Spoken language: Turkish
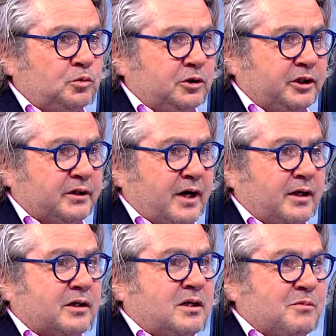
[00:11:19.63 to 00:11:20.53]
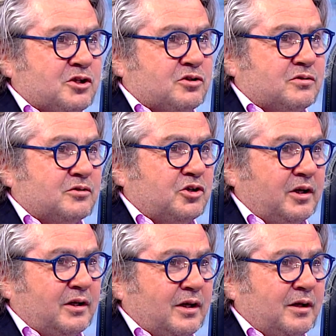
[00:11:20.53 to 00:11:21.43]
iki tane kımız
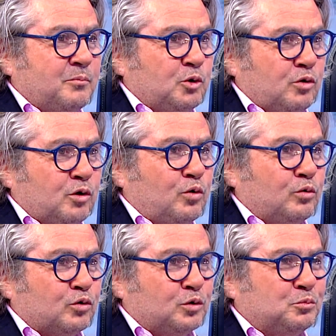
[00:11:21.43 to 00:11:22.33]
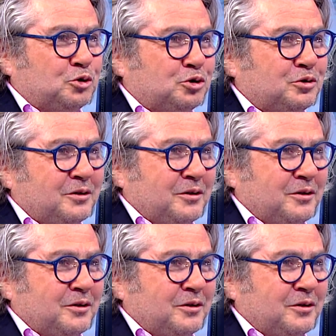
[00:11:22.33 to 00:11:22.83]
şeyiyle bidona doldurulmuş.